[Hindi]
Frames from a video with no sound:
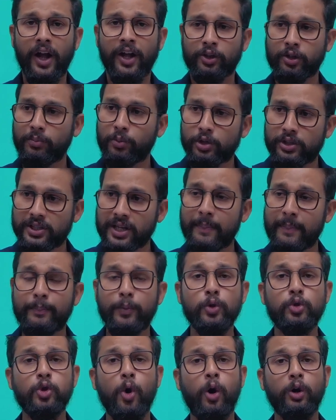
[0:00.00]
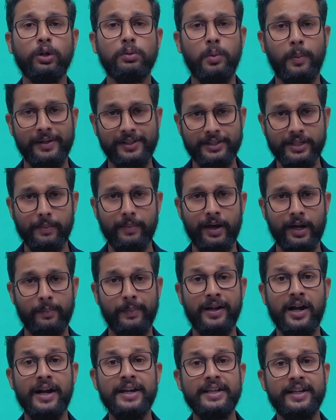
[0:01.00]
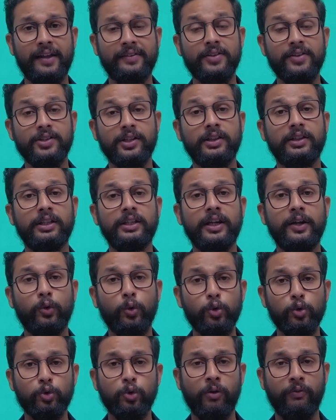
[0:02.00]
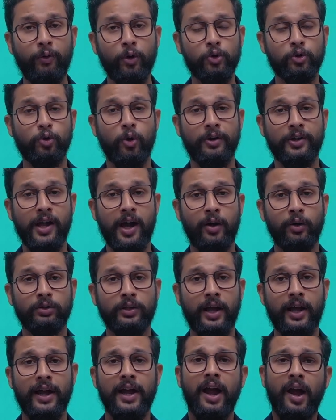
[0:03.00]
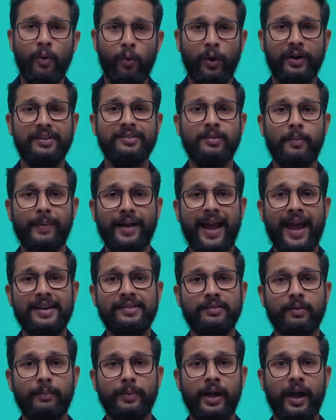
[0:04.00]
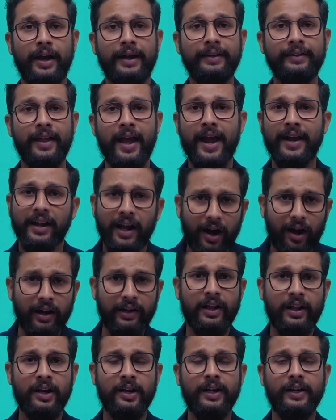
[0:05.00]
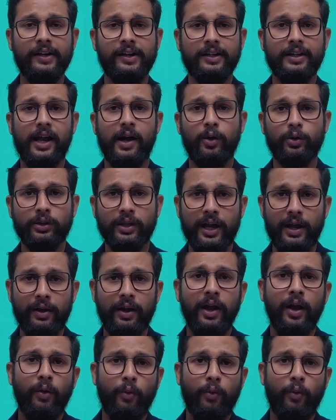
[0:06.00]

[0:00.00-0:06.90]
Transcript: तो मुझसे आप पूछो ऑटोमोबाइल्स के बारे में गाड़ी कैसे चलती है टू स्ट्रोक फोर स्ट्रोक क्या होता है व्हाट इज द मैकेनिज्म बिहाइंड दैट अल्टरनेटर क्या होता है